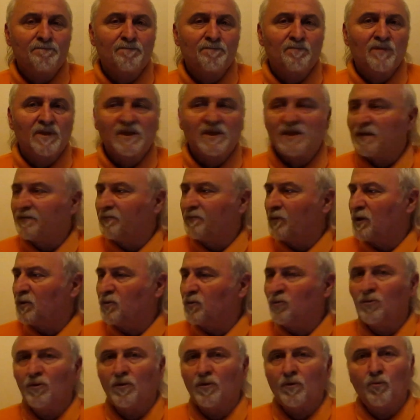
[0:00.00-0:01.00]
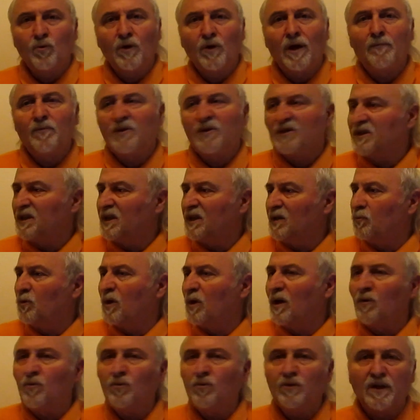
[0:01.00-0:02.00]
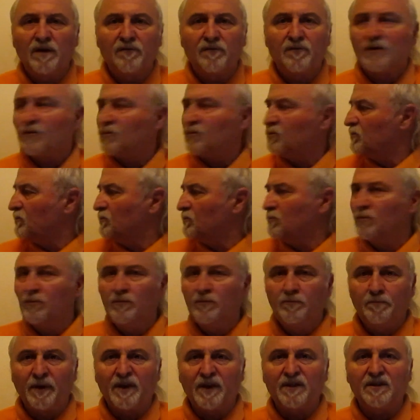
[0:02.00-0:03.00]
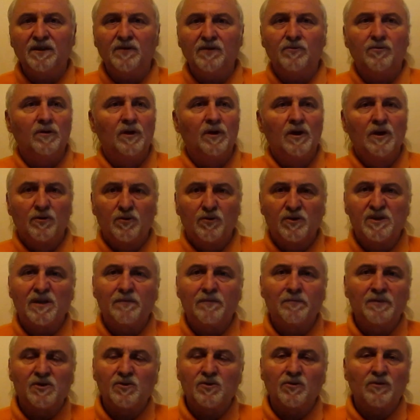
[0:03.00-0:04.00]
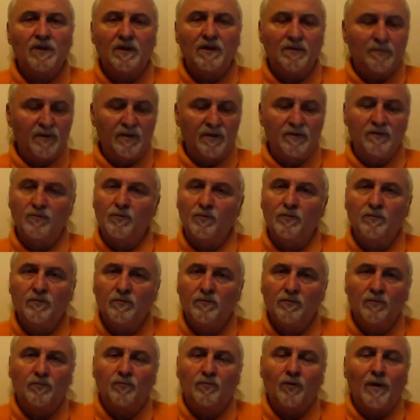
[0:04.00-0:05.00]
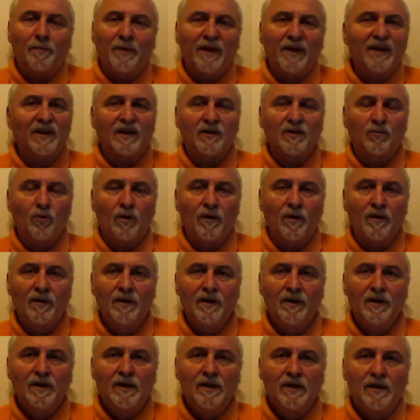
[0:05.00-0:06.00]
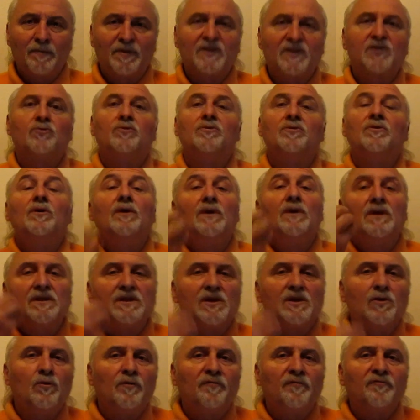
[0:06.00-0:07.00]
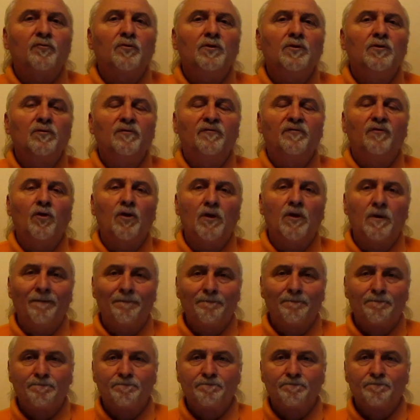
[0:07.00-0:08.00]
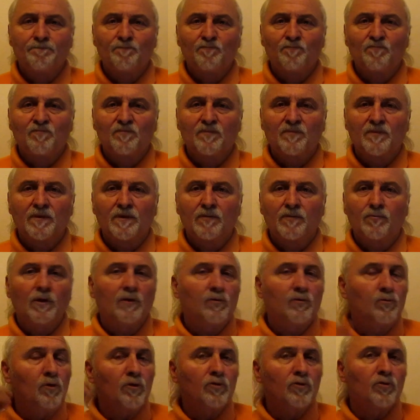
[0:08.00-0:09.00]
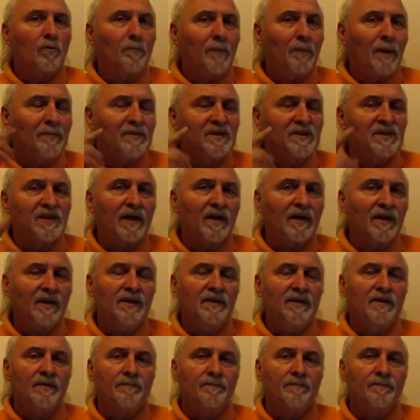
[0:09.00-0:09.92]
Cette voiture, ou la moitié, ou la roue de la voiture, ou une partie de, cette maison ne, doit pas être à toi. Parce que c'est le fruit du vol. Toi, tu n'entends pas, mais ça crie.